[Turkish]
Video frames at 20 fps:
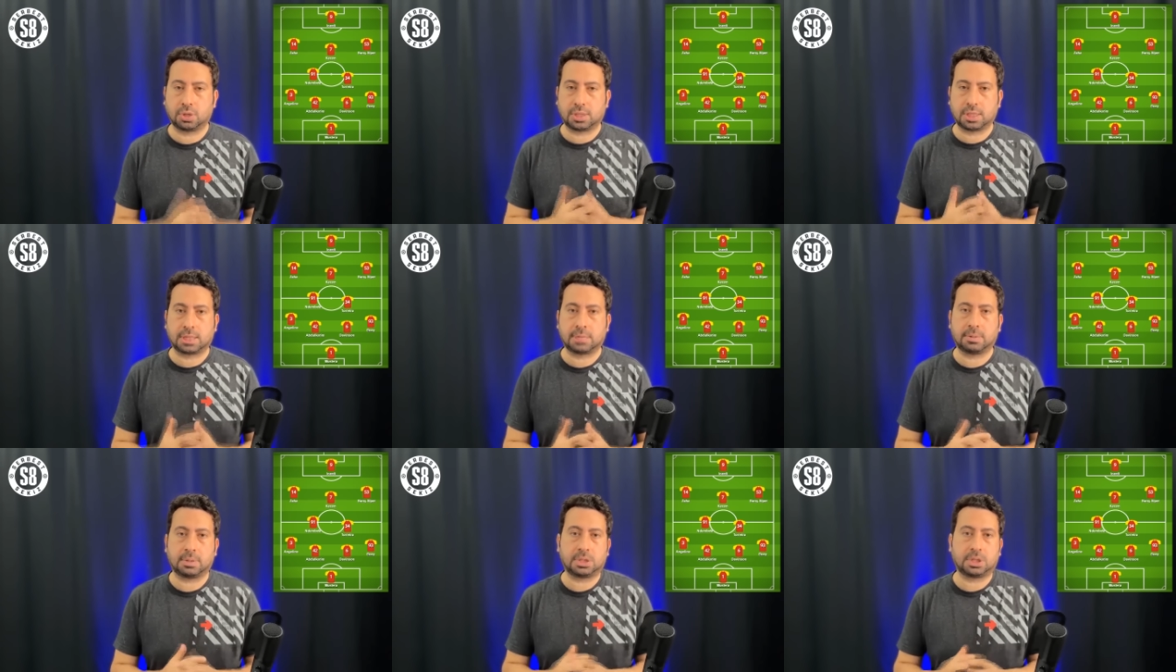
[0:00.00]

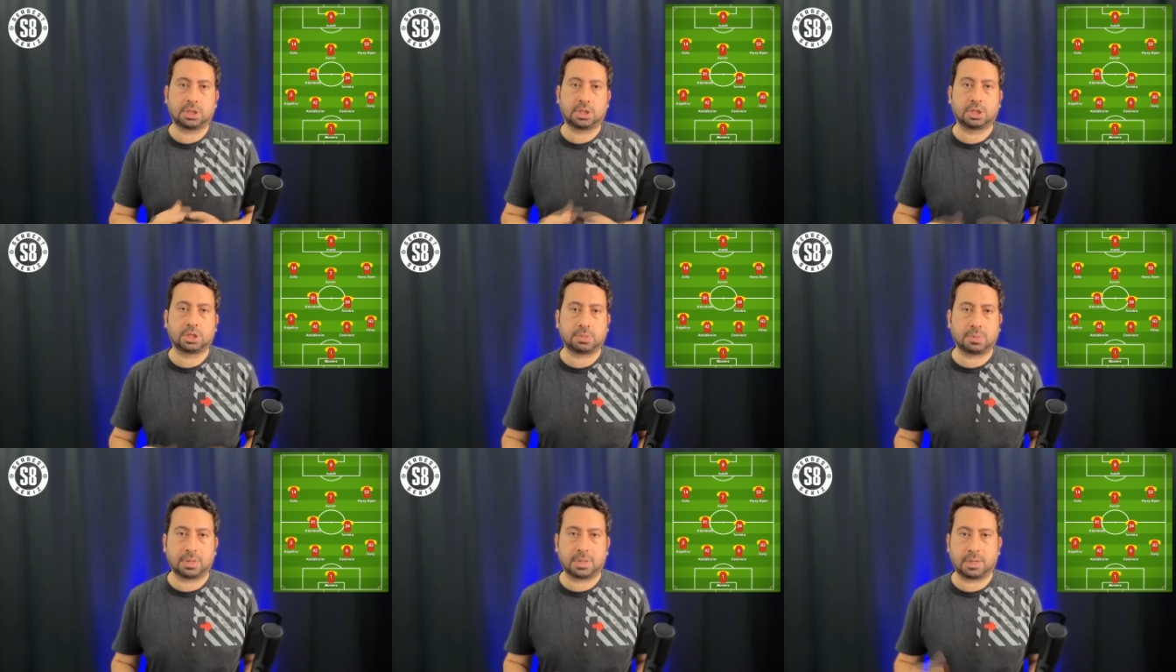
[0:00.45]
Takımla
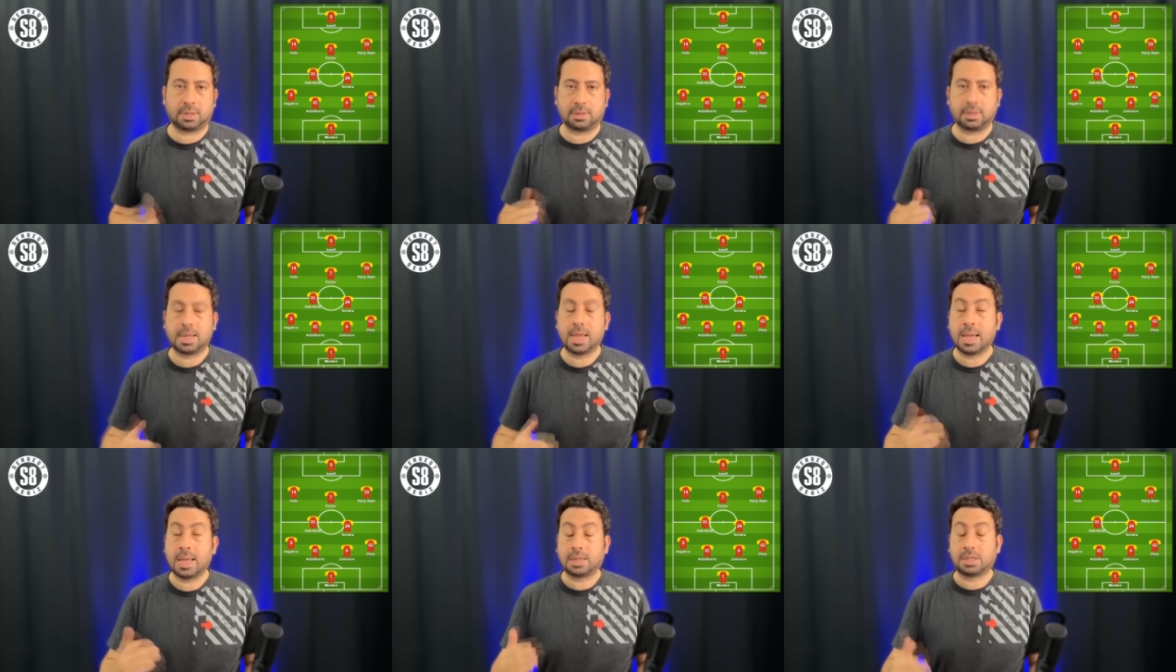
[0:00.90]
çalışmalar,
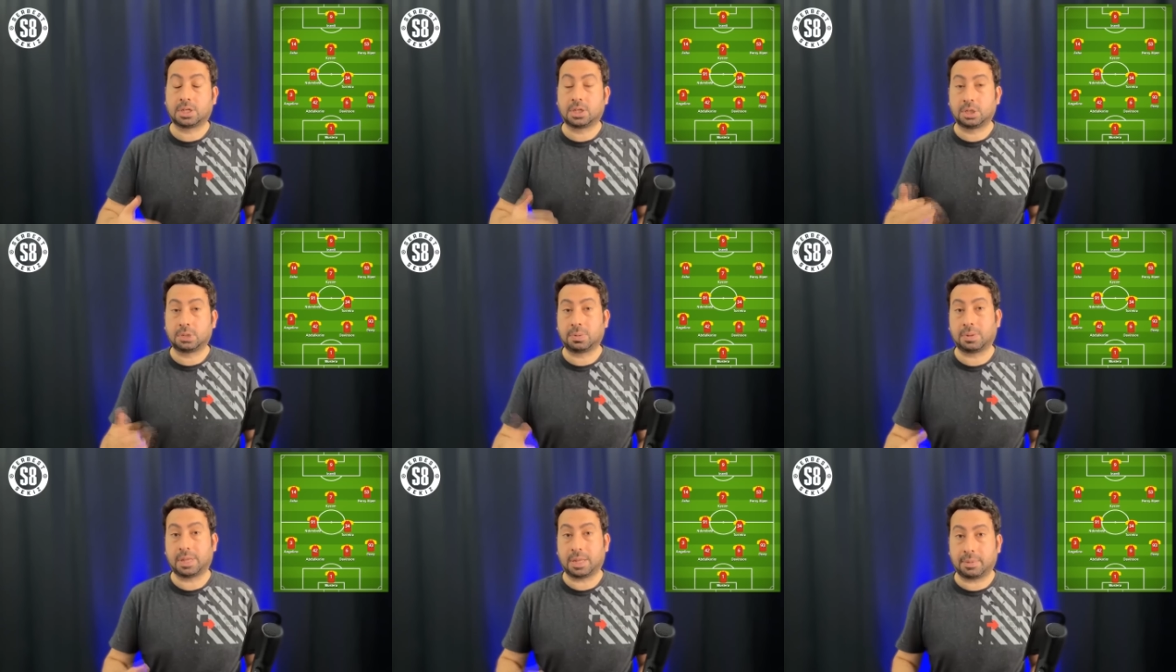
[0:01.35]

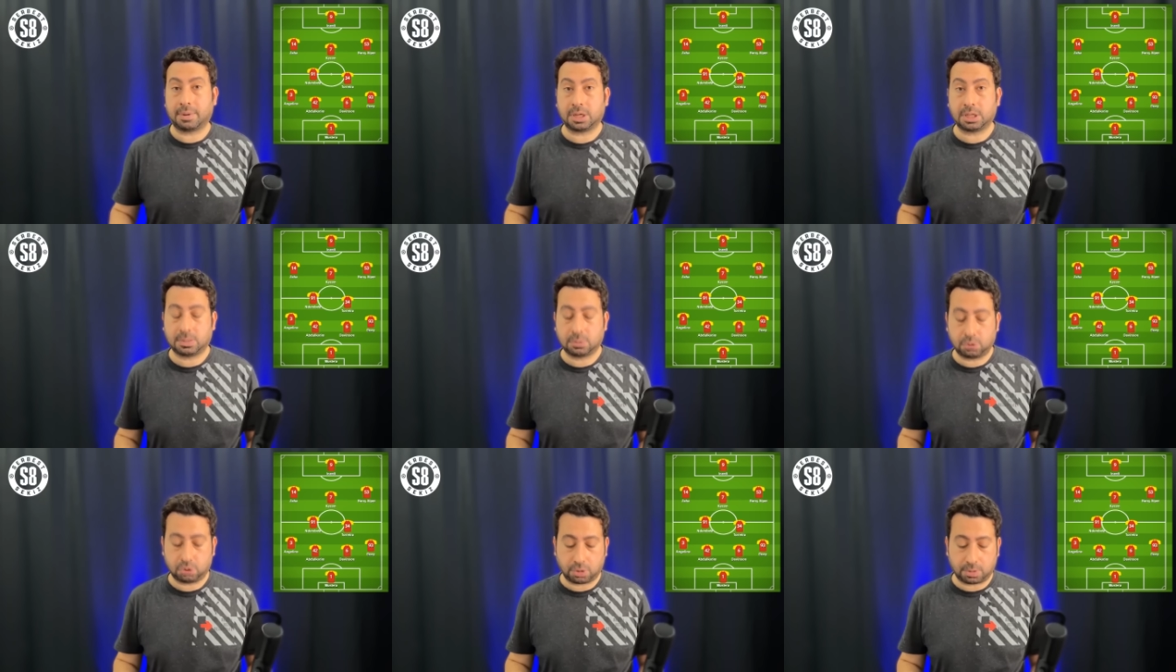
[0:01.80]
çalışmalara
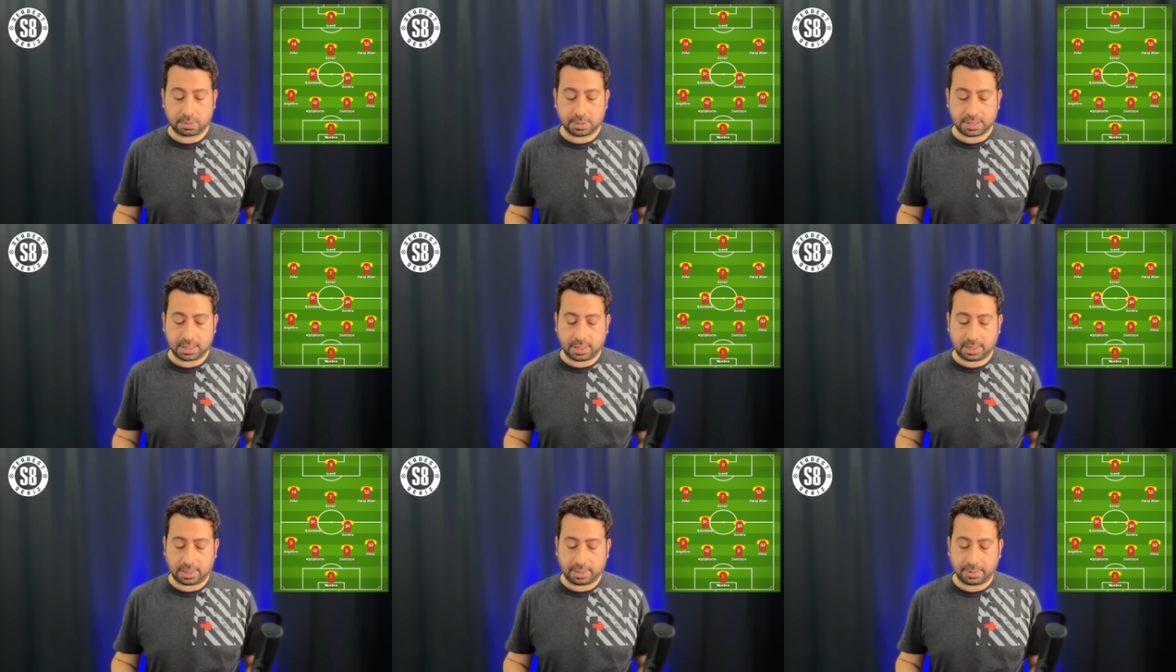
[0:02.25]
başlamış
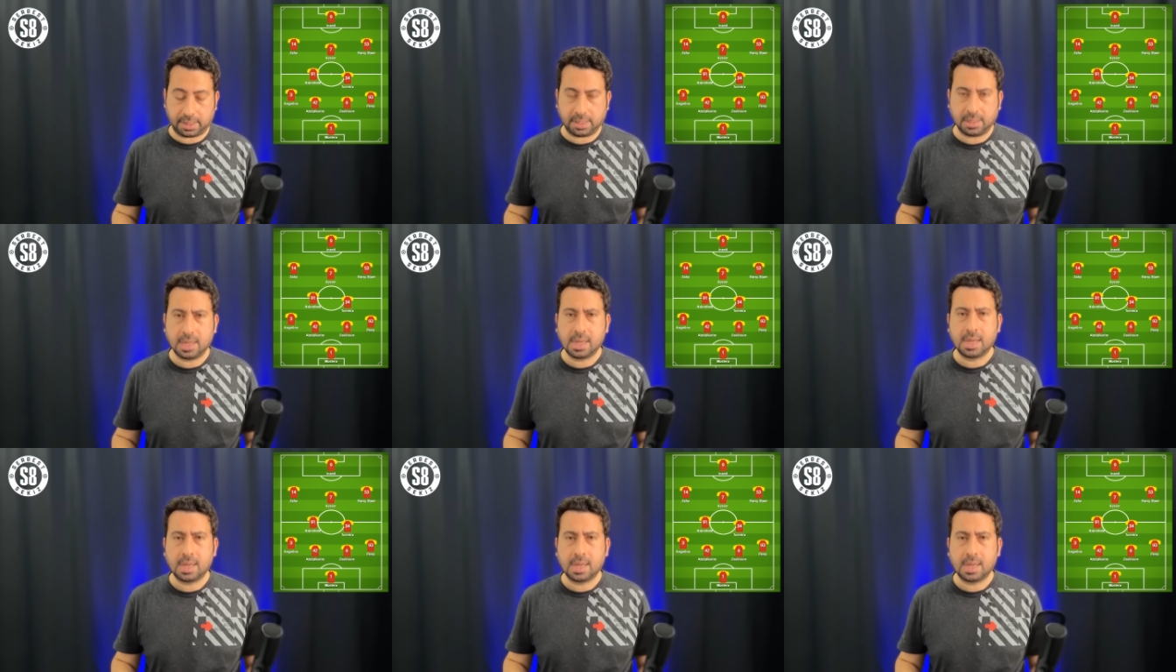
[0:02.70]
olmasına rağmen